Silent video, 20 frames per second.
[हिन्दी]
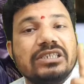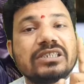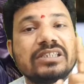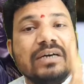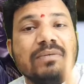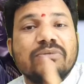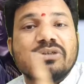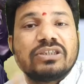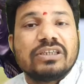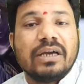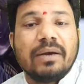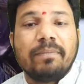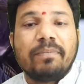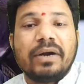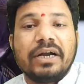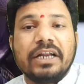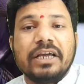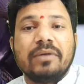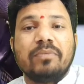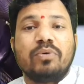की सबसे
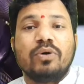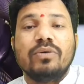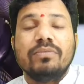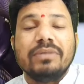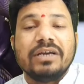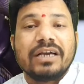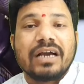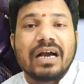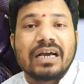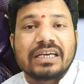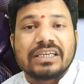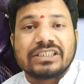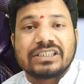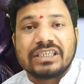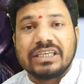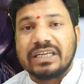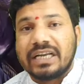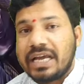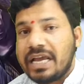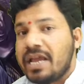बड़ी भूमिका
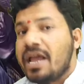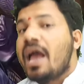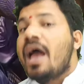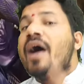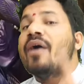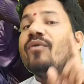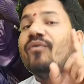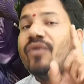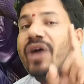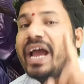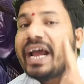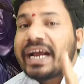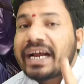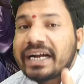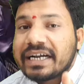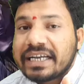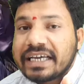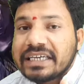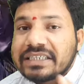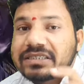किसकी रही
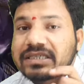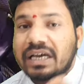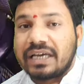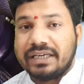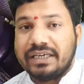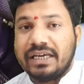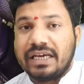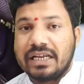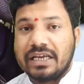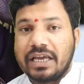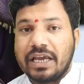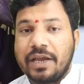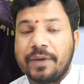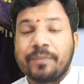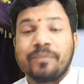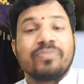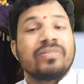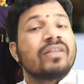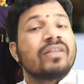वेंकटेश अय्यर की